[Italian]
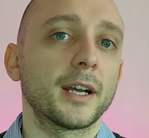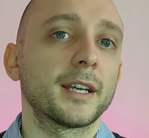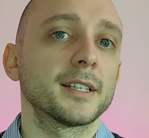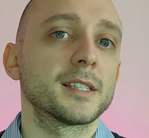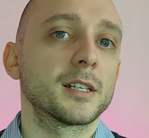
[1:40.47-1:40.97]

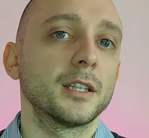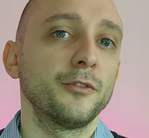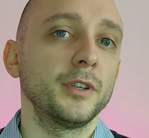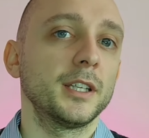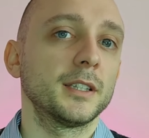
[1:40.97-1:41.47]
anche essere
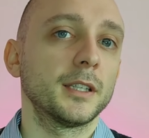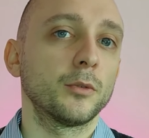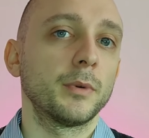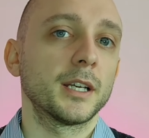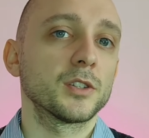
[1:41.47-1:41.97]

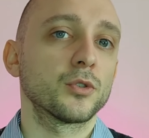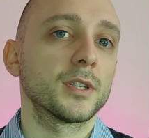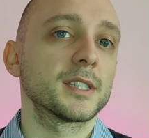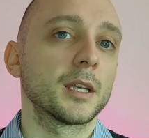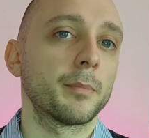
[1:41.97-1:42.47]
definite
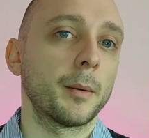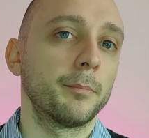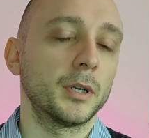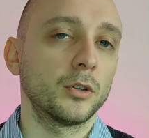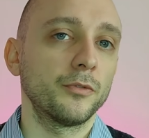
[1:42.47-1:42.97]
obbligazioni step
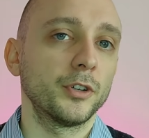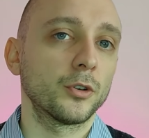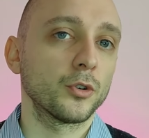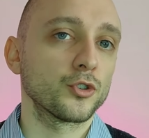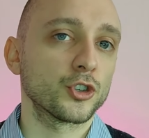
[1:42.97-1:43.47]
up,
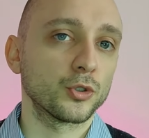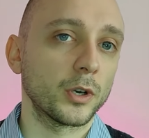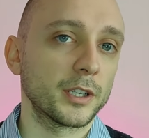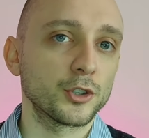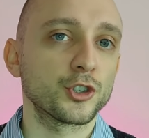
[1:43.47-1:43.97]
ovvero con
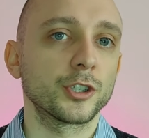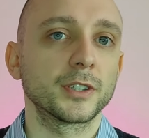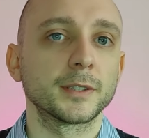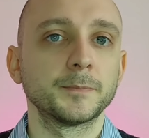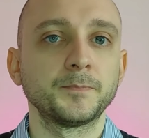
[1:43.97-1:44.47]
cedola
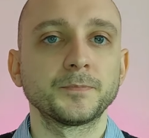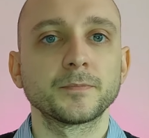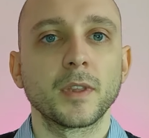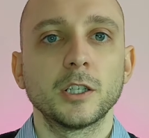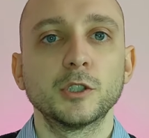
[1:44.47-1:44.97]
crescente.
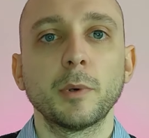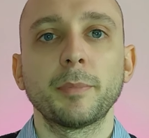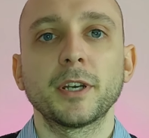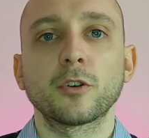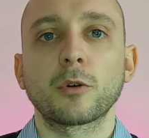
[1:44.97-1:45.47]

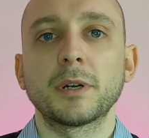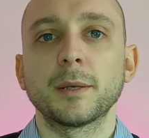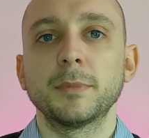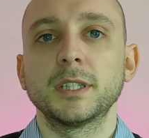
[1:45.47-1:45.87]
Come per i normali